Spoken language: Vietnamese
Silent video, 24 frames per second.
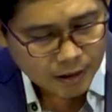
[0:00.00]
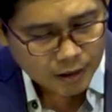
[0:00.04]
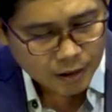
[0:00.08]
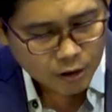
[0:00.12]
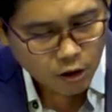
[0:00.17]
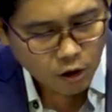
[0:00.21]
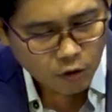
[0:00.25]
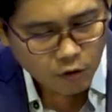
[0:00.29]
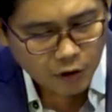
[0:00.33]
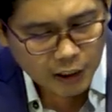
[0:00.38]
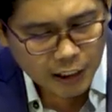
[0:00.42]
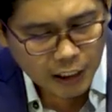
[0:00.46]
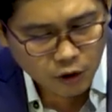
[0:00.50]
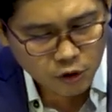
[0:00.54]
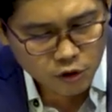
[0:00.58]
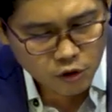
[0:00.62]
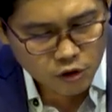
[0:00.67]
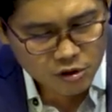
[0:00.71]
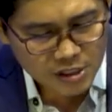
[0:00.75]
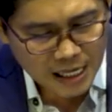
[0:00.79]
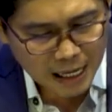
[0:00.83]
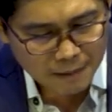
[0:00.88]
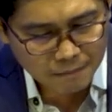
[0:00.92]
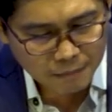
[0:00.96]
nó kia nó
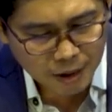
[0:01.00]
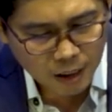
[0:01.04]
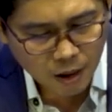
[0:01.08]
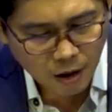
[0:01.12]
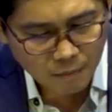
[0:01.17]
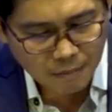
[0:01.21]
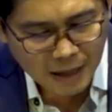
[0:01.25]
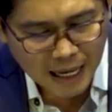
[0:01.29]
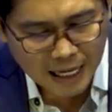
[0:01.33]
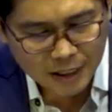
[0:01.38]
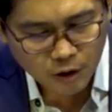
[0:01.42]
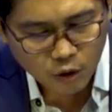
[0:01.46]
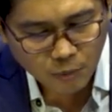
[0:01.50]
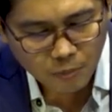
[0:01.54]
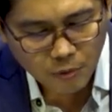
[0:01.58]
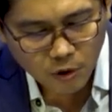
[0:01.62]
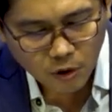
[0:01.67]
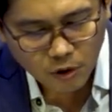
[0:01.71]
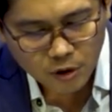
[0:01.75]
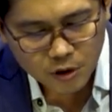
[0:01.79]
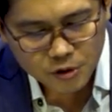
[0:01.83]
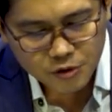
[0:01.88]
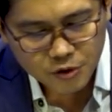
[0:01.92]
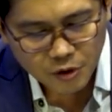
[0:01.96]
Joseph miền ẩm nai cướp
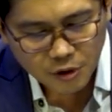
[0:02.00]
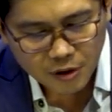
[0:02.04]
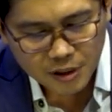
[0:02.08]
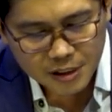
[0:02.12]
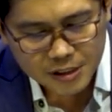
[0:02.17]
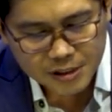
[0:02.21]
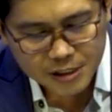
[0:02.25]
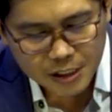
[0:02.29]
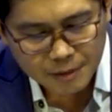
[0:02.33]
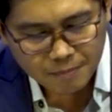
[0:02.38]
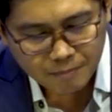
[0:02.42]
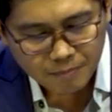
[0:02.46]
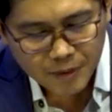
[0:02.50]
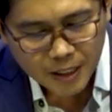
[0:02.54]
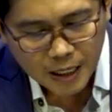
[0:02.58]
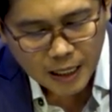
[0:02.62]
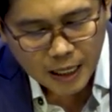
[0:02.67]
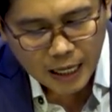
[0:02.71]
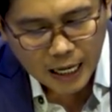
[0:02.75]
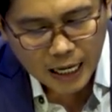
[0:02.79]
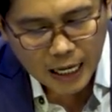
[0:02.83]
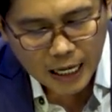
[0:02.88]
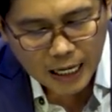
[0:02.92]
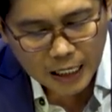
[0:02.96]
con được sọc Egypt
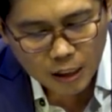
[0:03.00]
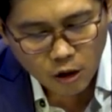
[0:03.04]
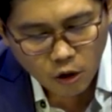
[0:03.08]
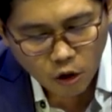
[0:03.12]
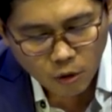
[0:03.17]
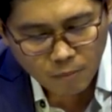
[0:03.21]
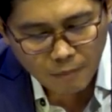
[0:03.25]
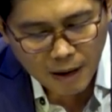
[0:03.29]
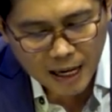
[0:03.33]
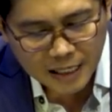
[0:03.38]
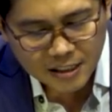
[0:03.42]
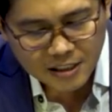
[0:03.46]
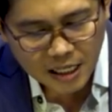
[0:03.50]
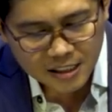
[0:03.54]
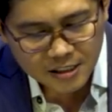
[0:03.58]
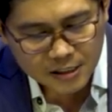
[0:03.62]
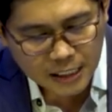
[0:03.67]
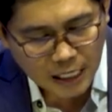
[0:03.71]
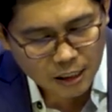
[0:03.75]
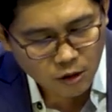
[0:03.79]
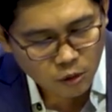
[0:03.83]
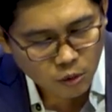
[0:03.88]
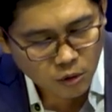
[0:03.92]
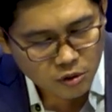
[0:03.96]
hai lỗ bát chặt
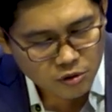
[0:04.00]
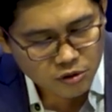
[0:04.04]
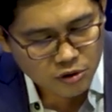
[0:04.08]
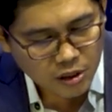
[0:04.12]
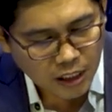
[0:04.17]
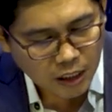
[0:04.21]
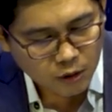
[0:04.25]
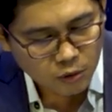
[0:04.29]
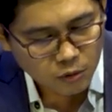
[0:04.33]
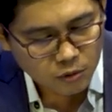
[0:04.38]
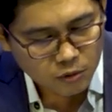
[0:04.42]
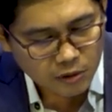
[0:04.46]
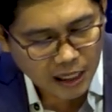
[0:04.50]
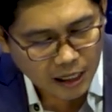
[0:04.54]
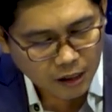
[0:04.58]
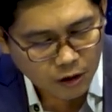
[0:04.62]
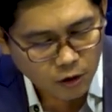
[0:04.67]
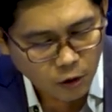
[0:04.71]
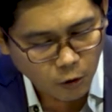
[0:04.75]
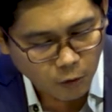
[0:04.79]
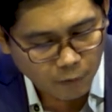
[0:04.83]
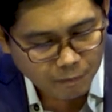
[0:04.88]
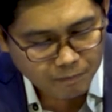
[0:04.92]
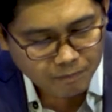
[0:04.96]
chay lụa sâu
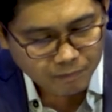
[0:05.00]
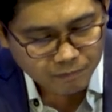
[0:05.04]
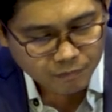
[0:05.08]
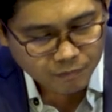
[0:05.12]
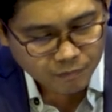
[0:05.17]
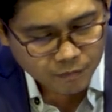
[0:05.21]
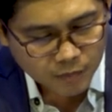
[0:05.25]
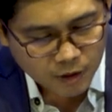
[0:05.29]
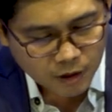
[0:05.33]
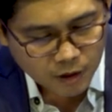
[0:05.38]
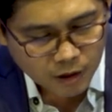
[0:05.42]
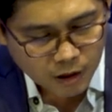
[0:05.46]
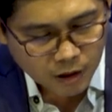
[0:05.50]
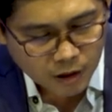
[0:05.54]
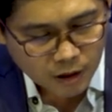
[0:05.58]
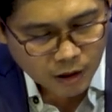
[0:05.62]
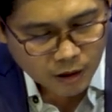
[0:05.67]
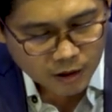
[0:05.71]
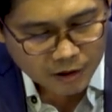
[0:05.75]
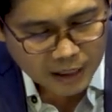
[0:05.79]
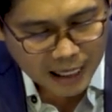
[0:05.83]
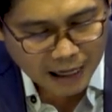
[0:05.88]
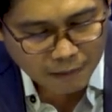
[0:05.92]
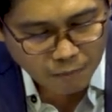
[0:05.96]
tàng nu
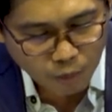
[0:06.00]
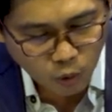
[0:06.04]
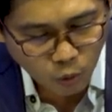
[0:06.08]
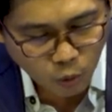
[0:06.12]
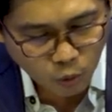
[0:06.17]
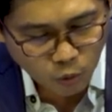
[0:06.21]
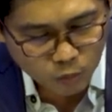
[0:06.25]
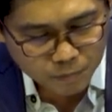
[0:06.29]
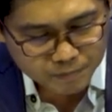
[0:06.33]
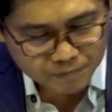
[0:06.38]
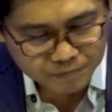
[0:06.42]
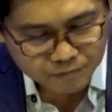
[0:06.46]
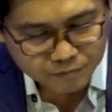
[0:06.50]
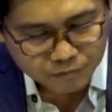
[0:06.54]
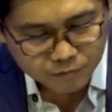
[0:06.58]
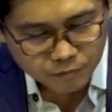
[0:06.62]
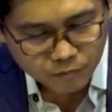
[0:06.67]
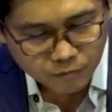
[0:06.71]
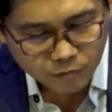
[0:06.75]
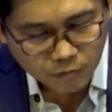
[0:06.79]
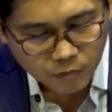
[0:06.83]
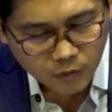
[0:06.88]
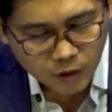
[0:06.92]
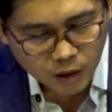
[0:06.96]
tàng mùn
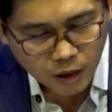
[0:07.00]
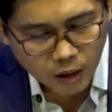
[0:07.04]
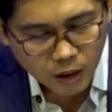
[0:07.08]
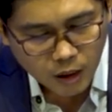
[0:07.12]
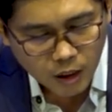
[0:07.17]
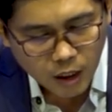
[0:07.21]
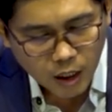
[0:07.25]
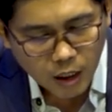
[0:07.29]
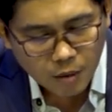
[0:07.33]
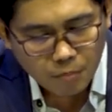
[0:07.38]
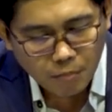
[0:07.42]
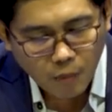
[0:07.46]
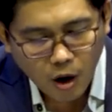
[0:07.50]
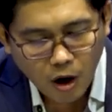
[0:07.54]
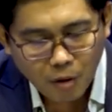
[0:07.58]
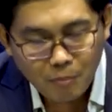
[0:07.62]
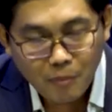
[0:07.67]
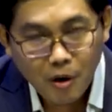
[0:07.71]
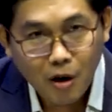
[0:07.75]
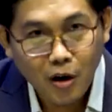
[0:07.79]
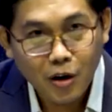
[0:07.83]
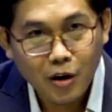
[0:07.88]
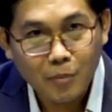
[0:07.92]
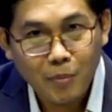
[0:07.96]
bong
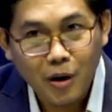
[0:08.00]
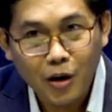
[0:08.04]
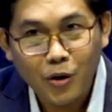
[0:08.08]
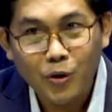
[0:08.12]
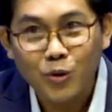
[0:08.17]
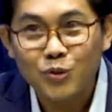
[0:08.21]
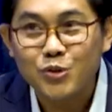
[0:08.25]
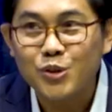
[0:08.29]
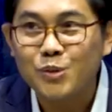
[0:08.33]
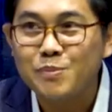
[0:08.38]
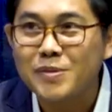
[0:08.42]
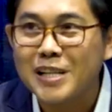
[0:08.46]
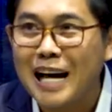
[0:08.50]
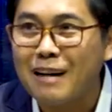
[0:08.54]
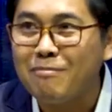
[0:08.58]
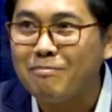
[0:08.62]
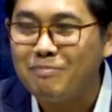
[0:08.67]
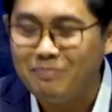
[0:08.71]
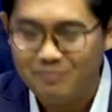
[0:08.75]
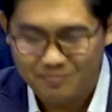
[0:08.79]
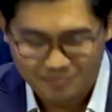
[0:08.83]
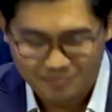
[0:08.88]
bong rồi bỏ lục sớm sẽ đạp